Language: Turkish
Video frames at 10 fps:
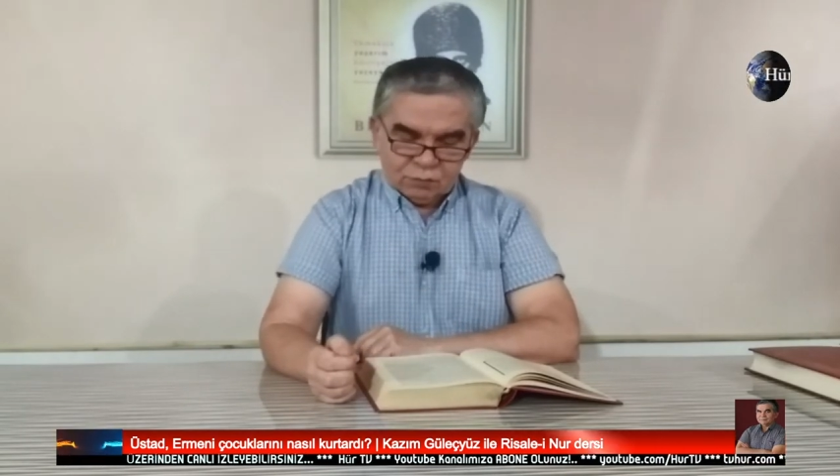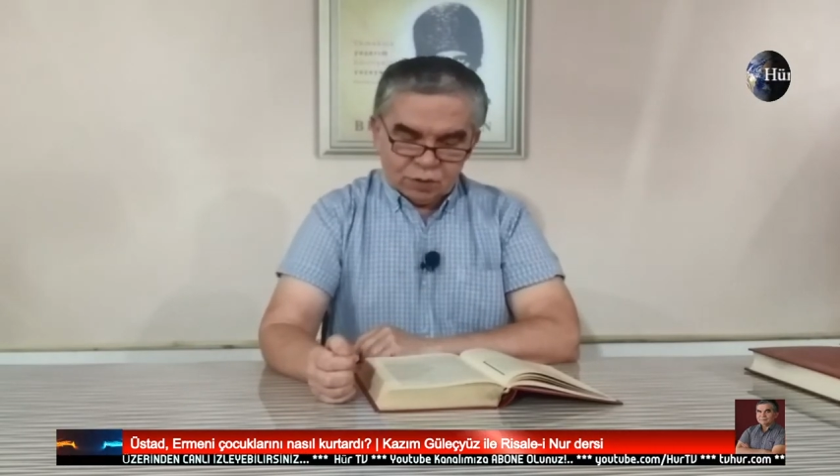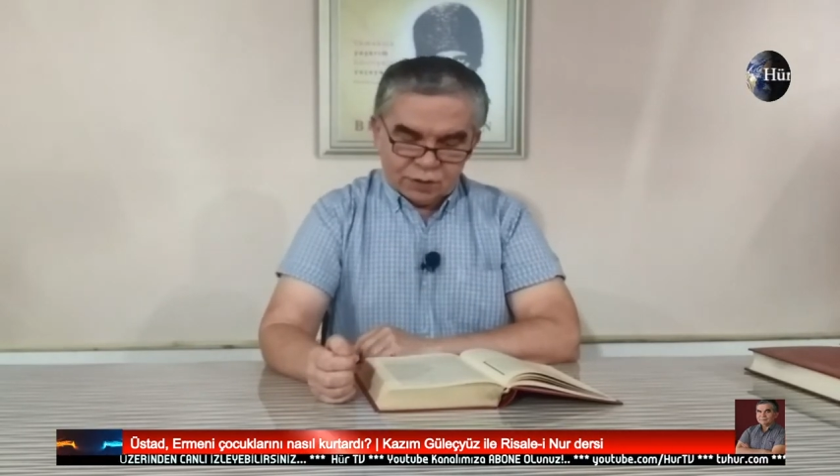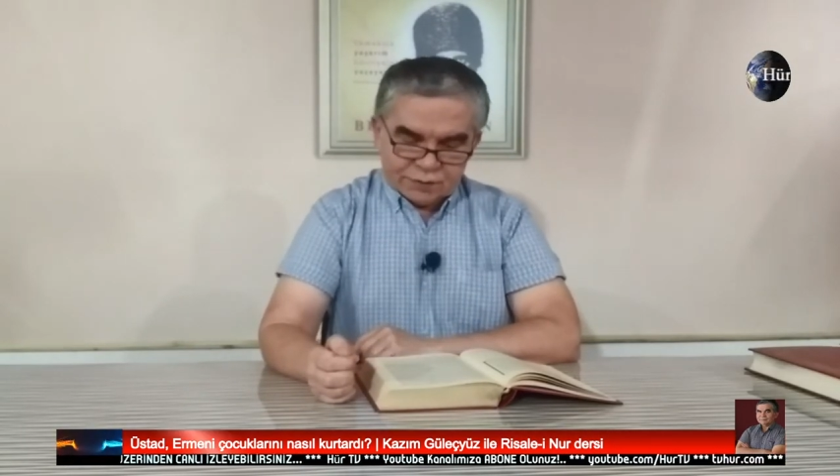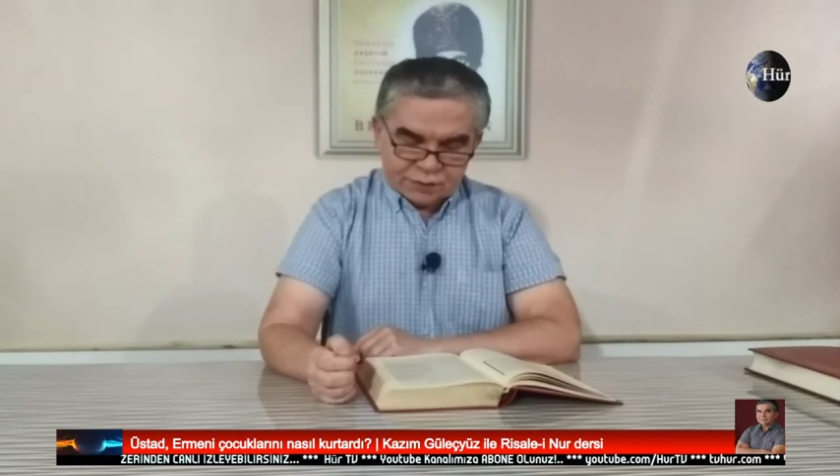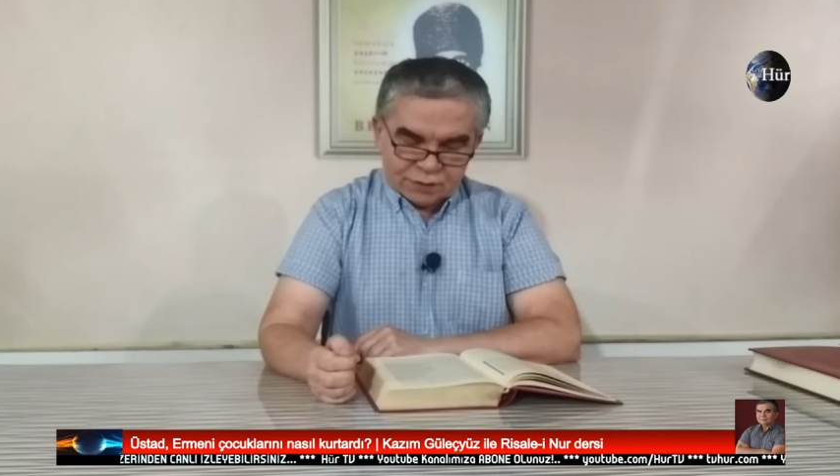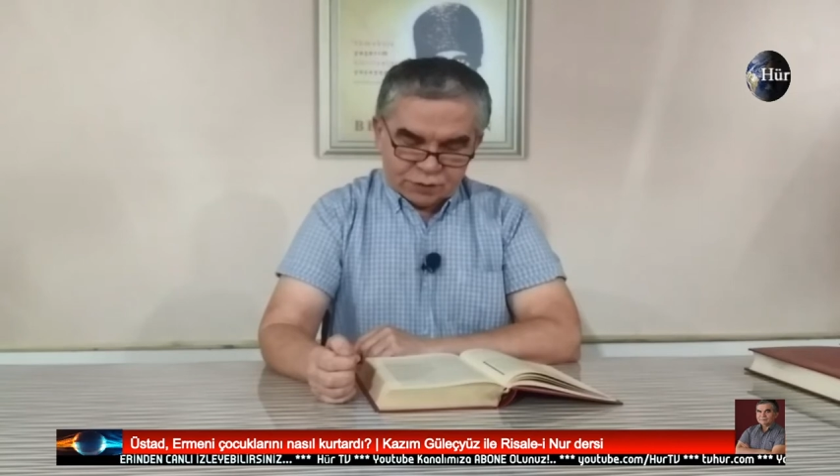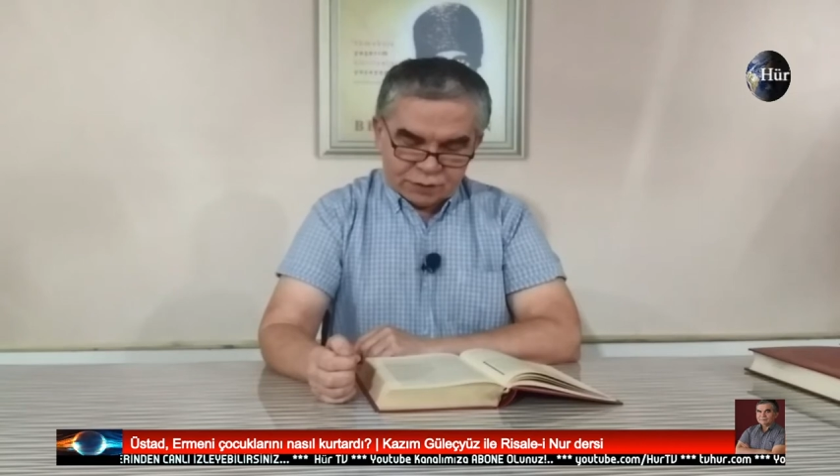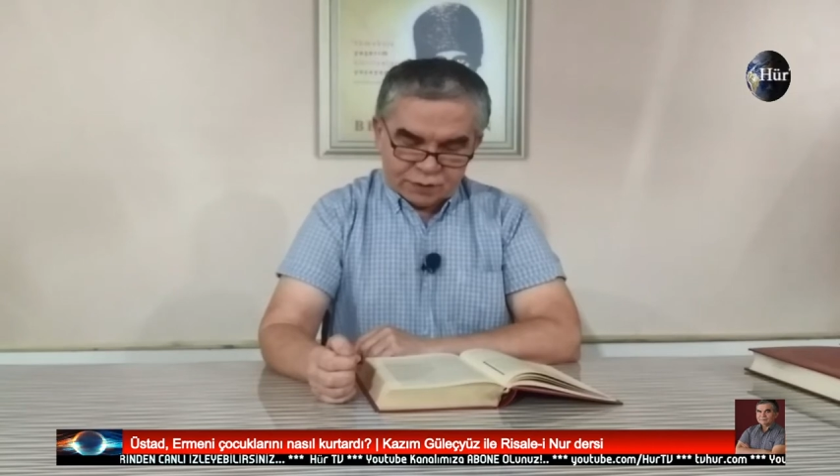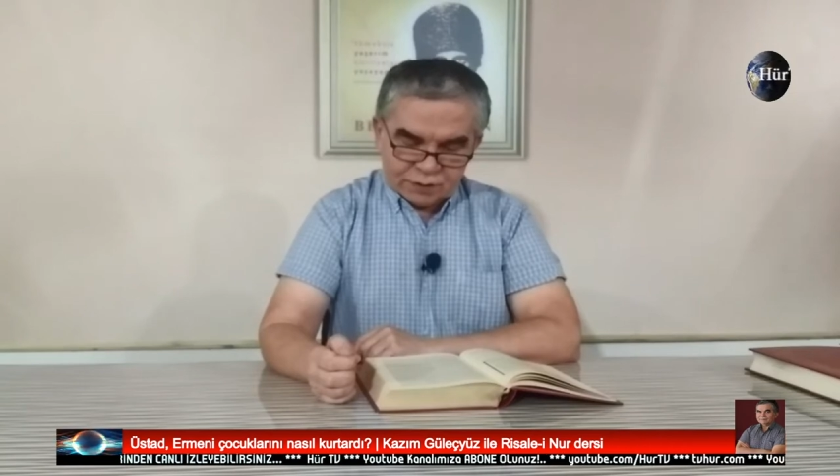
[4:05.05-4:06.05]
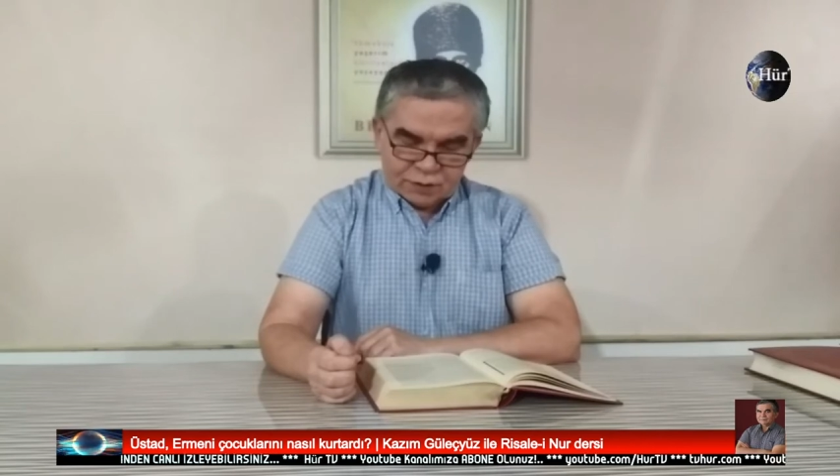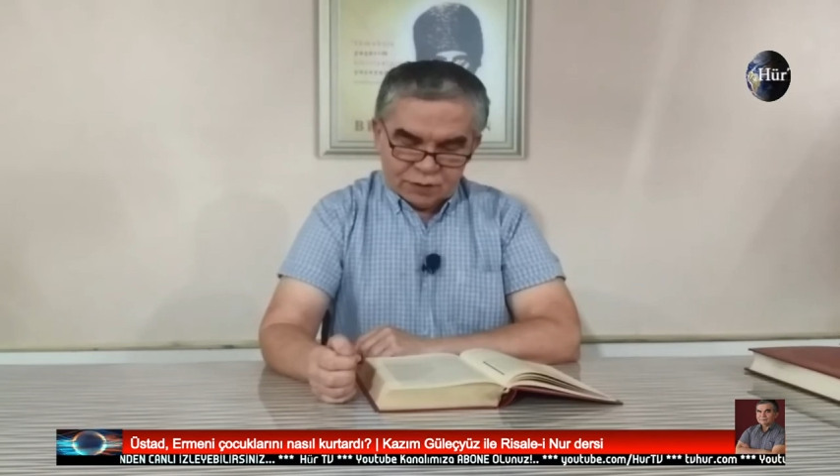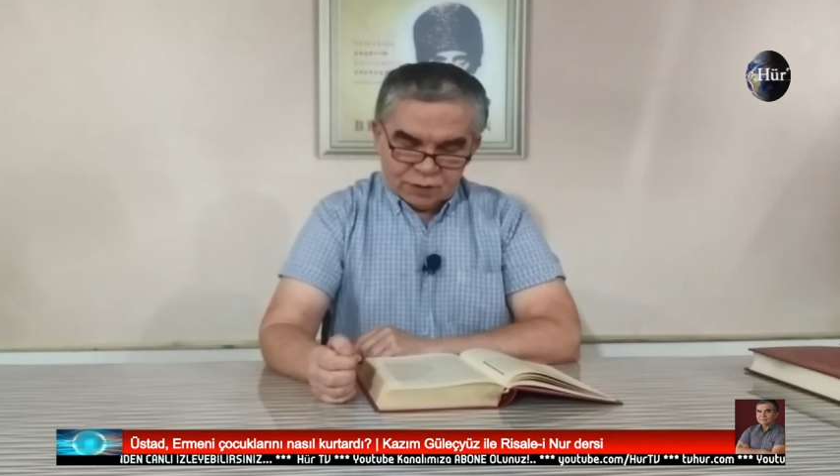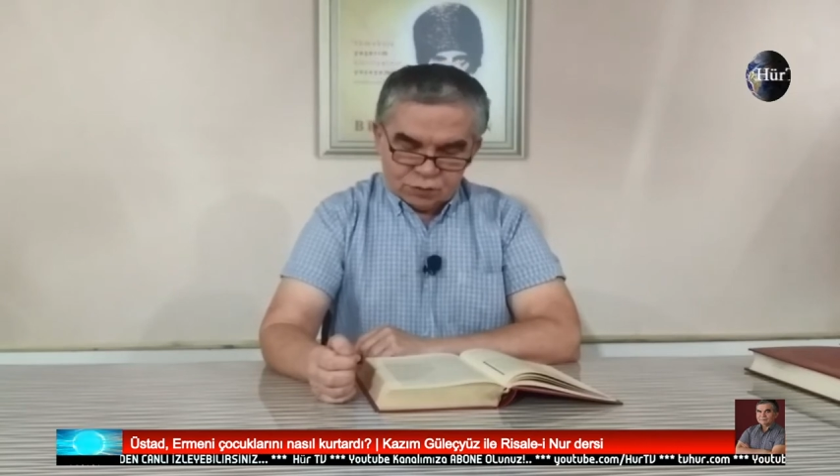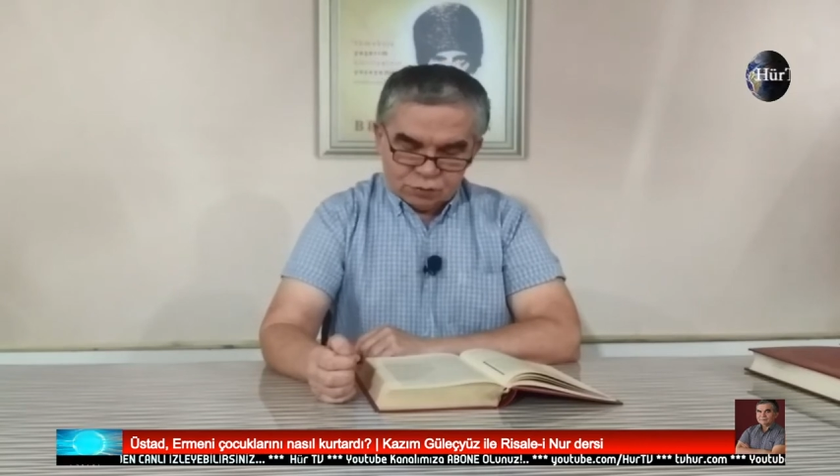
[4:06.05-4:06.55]
Bu hadise üzerine
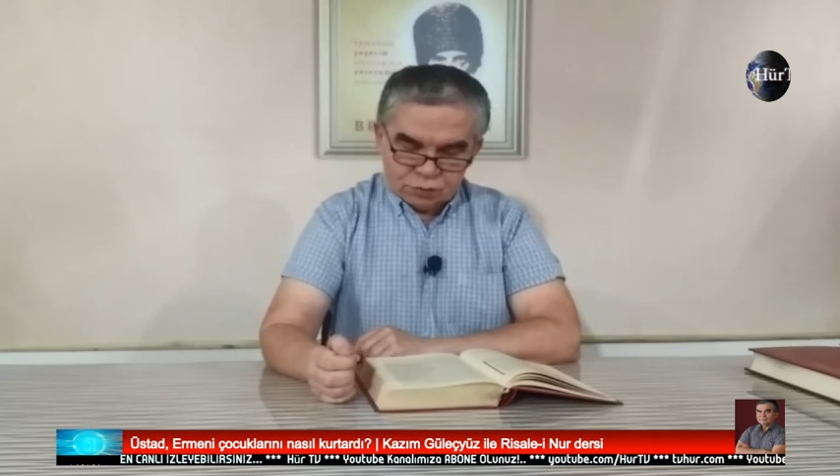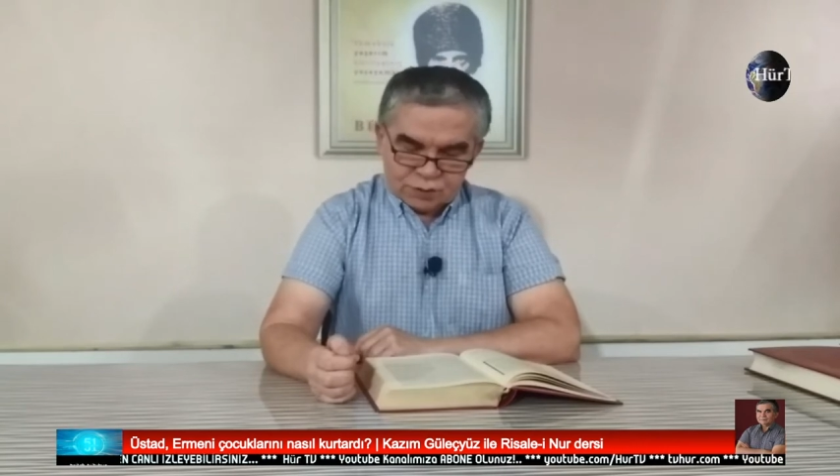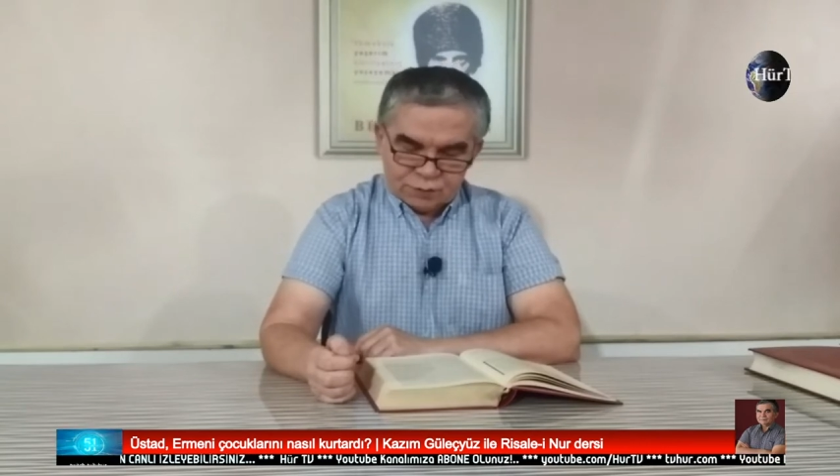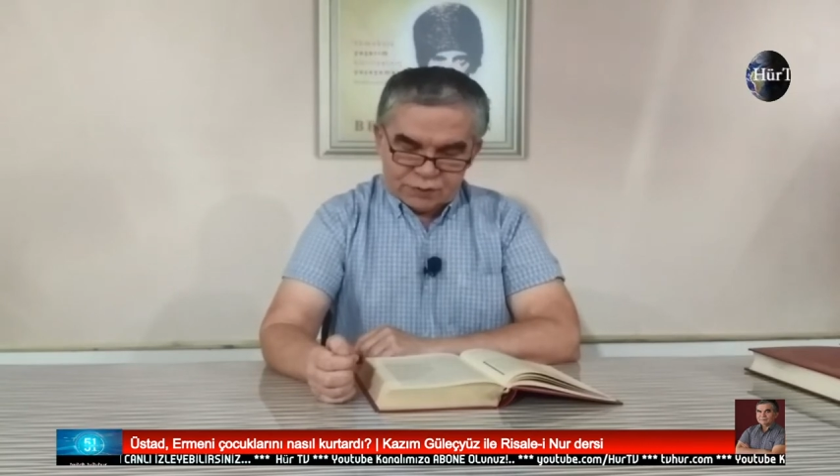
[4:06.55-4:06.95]
Ruslar